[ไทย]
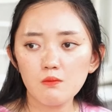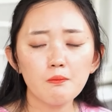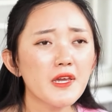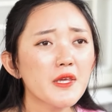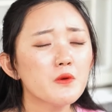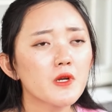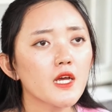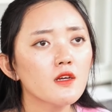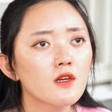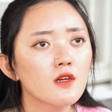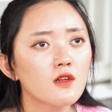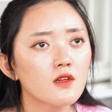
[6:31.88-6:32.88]
ไม่อยู่นะ
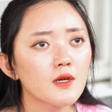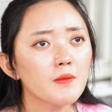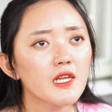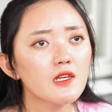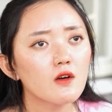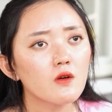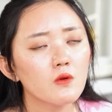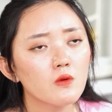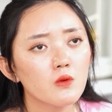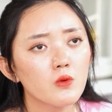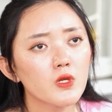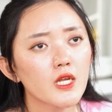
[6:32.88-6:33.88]
ทำไมเหรอ
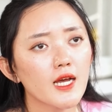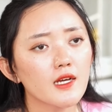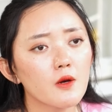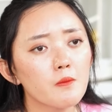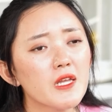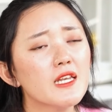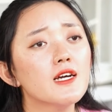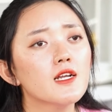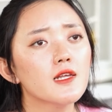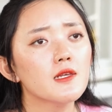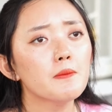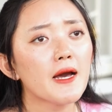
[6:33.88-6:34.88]
คุณหาเขามีเรื่องอะ
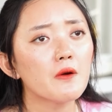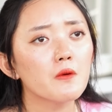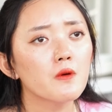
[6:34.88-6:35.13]
ไรหรือเปล่า